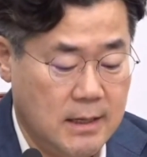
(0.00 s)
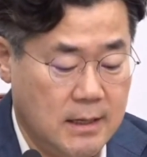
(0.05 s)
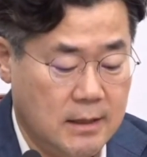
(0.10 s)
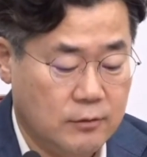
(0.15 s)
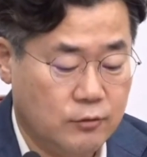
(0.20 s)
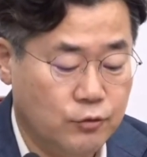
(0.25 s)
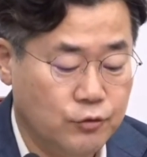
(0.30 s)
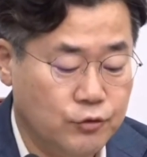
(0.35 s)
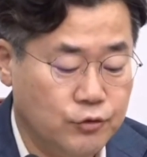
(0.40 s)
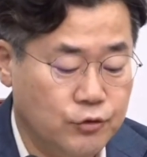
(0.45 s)

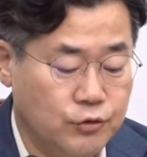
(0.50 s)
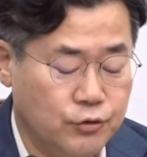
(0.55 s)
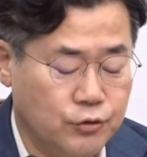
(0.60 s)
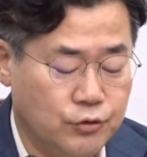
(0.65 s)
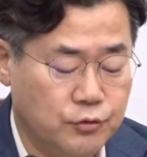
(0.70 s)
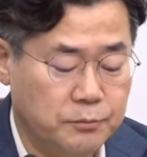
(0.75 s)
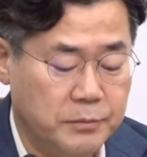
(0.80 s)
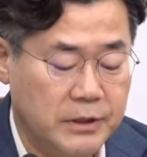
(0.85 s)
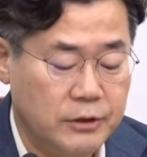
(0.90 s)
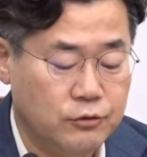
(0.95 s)

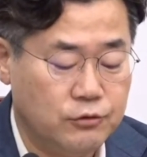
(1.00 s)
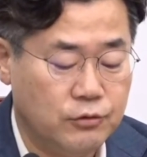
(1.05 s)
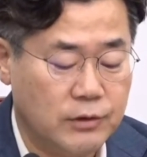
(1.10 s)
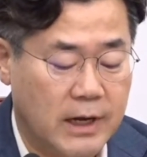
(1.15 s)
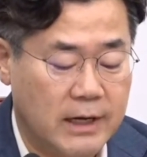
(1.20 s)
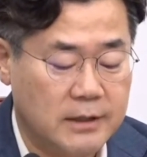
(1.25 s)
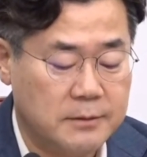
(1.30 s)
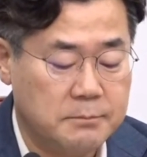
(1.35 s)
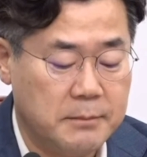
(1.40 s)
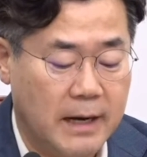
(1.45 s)
군주
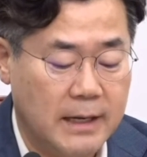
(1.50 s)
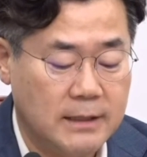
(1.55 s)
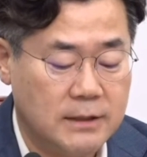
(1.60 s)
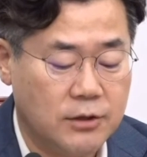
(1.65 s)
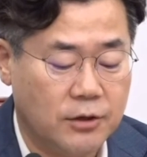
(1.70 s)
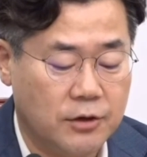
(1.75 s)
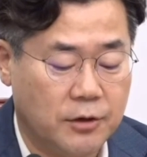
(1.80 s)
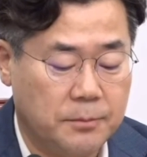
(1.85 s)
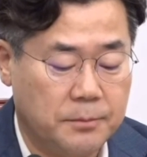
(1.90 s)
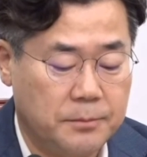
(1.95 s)
민수라는
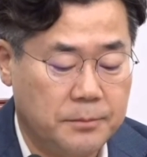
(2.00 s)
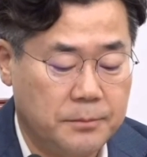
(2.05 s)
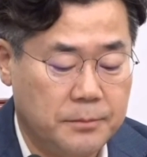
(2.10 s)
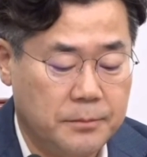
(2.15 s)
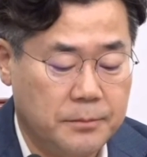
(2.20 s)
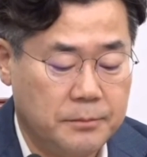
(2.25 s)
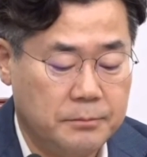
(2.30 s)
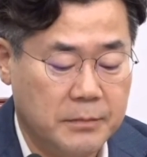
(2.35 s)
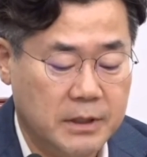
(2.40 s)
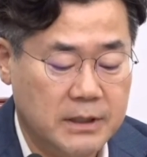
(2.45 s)
말처럼
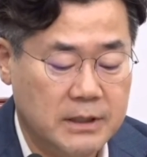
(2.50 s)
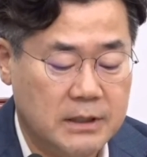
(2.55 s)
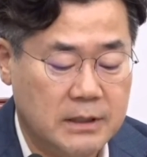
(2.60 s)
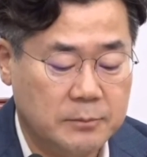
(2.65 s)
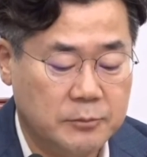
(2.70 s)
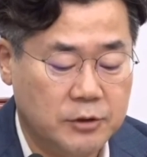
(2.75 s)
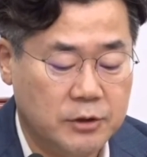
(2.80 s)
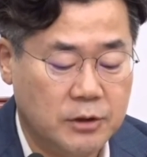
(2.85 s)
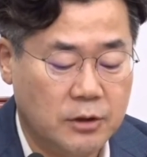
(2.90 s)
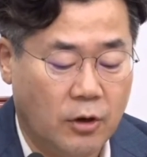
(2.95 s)

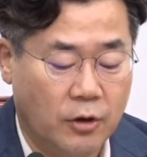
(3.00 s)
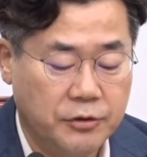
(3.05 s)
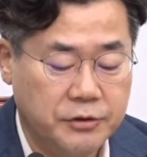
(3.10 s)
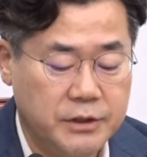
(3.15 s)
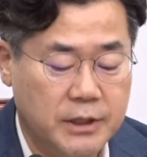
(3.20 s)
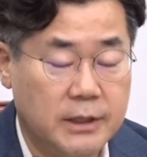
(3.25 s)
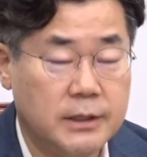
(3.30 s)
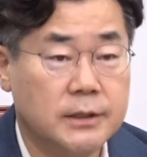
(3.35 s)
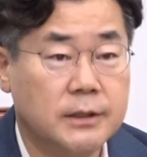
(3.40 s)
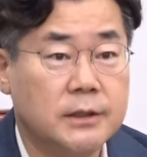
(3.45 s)
민심은
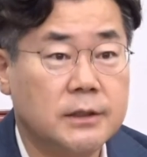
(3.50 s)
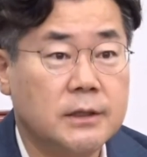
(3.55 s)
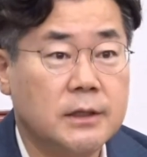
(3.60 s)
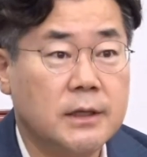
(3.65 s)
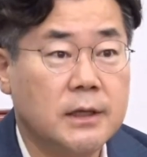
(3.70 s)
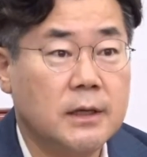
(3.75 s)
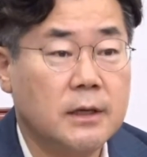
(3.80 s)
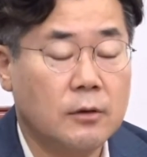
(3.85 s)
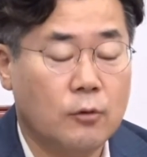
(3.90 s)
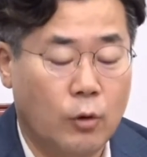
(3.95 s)
언제든
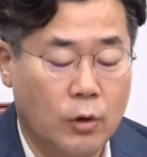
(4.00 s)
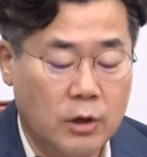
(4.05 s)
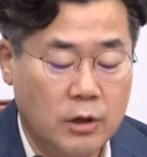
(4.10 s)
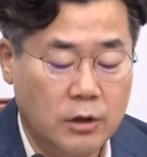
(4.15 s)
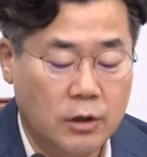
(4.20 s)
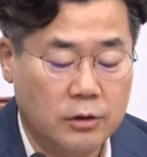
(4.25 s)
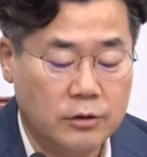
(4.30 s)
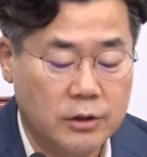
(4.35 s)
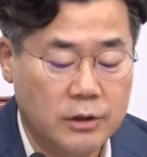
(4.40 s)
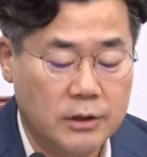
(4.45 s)

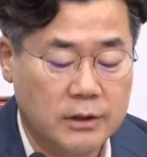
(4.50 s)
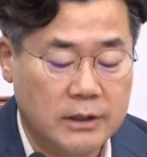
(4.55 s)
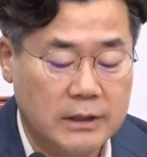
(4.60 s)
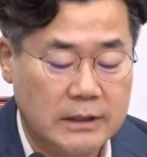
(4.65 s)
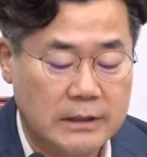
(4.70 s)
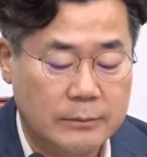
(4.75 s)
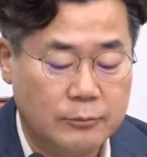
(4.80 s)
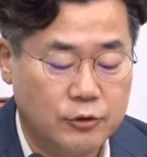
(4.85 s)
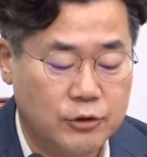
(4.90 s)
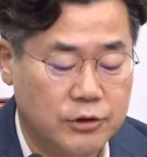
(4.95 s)
권력을
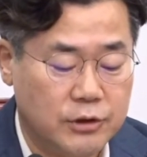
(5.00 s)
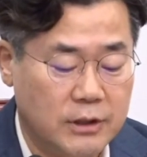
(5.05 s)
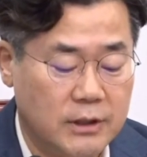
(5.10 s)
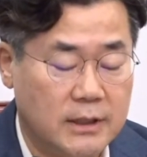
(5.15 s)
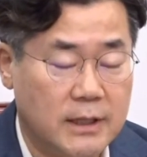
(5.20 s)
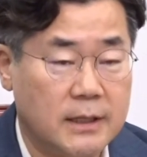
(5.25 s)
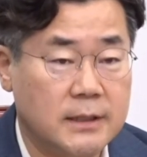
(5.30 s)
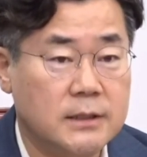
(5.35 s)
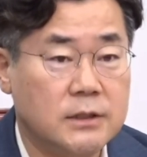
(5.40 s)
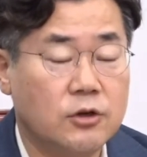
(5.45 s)
뒤집을 수
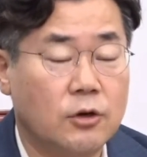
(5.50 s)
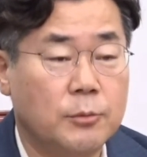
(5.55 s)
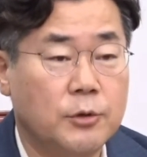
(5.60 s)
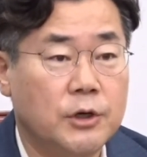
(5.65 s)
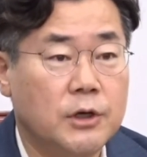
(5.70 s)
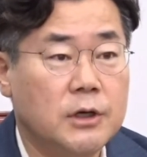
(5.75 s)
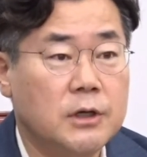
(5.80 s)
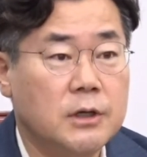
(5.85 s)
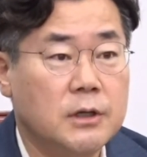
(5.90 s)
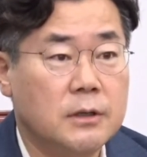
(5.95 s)
있다는
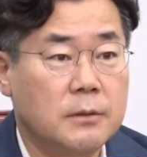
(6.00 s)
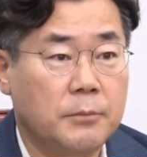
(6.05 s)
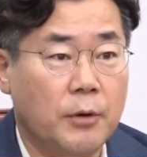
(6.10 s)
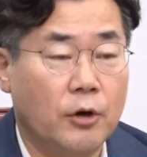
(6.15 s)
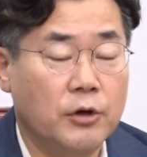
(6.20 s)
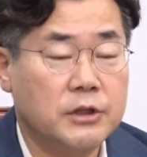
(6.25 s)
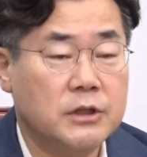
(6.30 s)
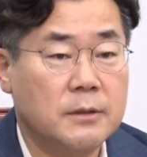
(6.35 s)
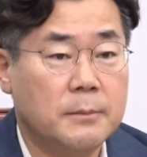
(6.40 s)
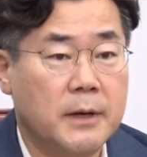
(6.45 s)
점을
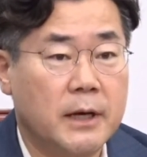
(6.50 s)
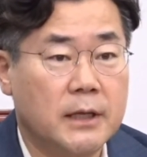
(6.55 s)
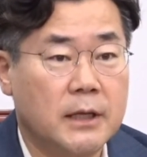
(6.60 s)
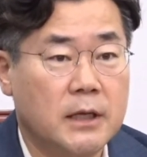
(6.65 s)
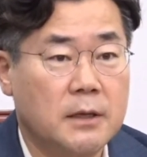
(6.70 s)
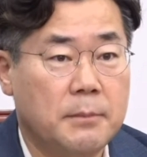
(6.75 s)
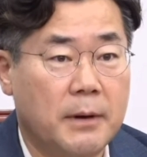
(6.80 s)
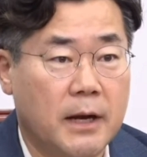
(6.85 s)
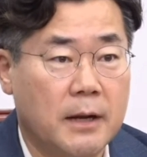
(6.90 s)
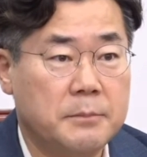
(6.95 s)

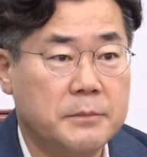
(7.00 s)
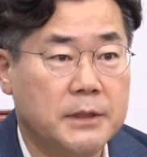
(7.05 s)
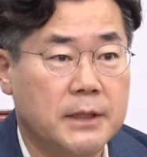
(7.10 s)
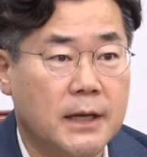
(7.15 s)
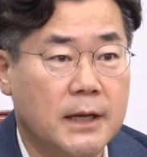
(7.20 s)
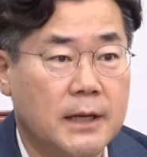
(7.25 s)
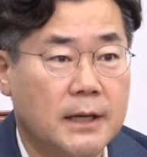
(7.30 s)
명심하기 바랍니다.